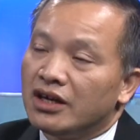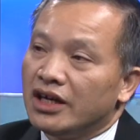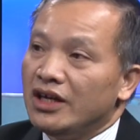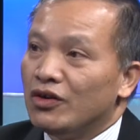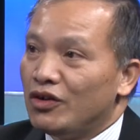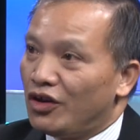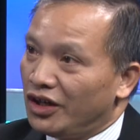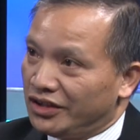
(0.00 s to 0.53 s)
cái
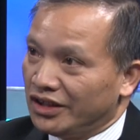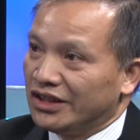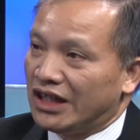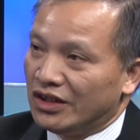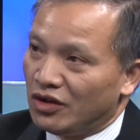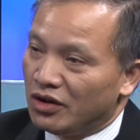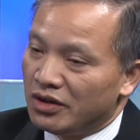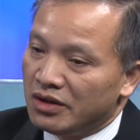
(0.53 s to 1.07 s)
điều đó là chắc
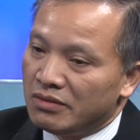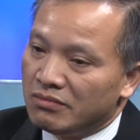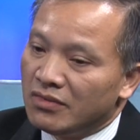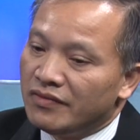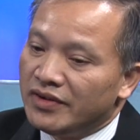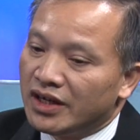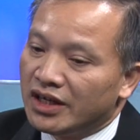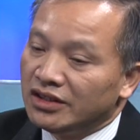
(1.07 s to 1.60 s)
chắn rồi
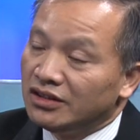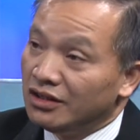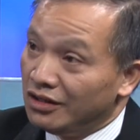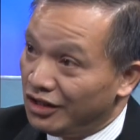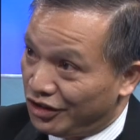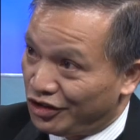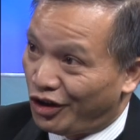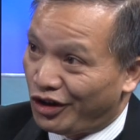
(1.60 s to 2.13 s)
bởi vì cái sự
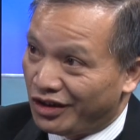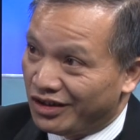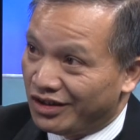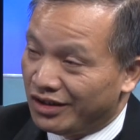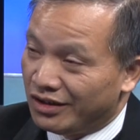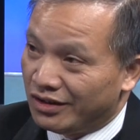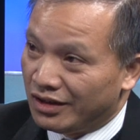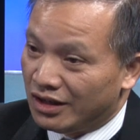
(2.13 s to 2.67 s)
lựa chọn
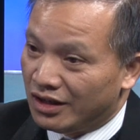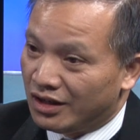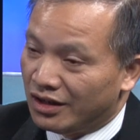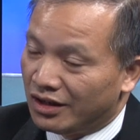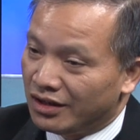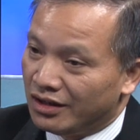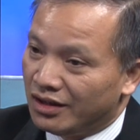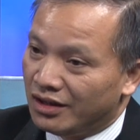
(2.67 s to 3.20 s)
à,
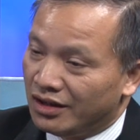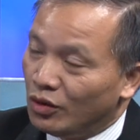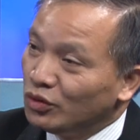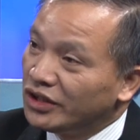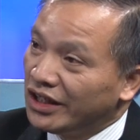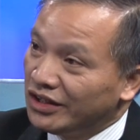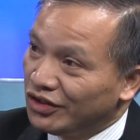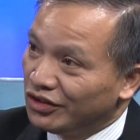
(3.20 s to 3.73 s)
à, đấu
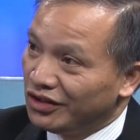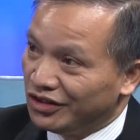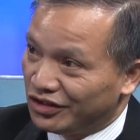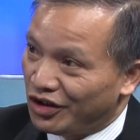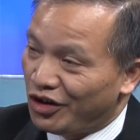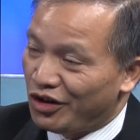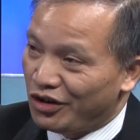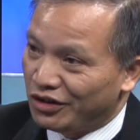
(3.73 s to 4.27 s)
tranh cho tự
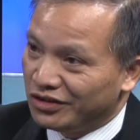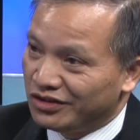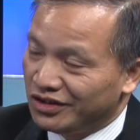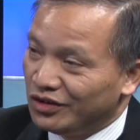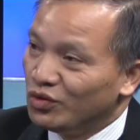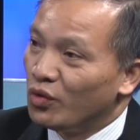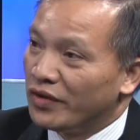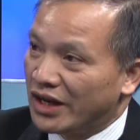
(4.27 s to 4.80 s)
do
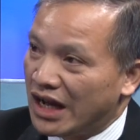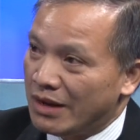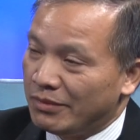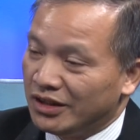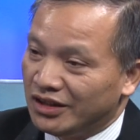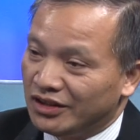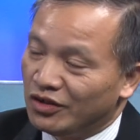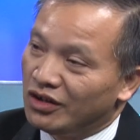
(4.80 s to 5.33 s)
dân chủ Việt Nam
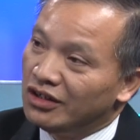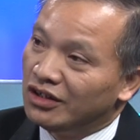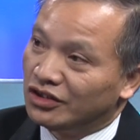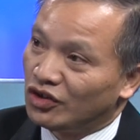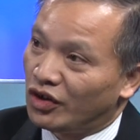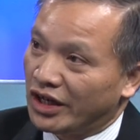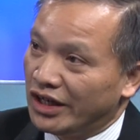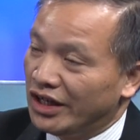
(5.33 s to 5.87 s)
ấy thì tôi yeah. đã dạ. lựa
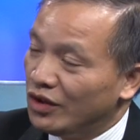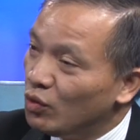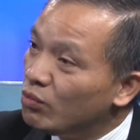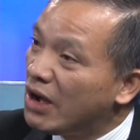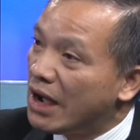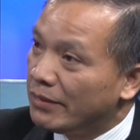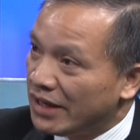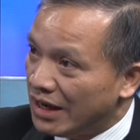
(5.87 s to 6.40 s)
chọn cách đây đúng
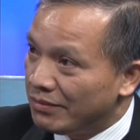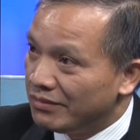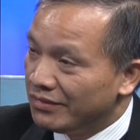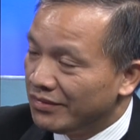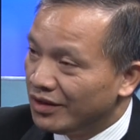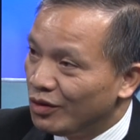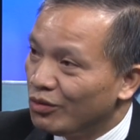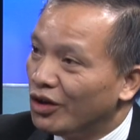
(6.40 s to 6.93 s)
30 năm.
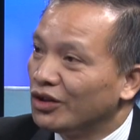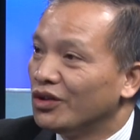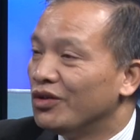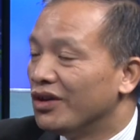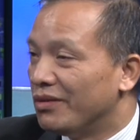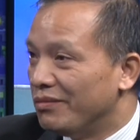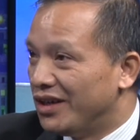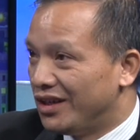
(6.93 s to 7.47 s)
Lúc đó
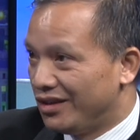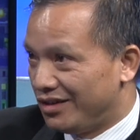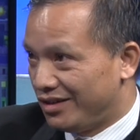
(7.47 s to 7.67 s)
tôi ở bên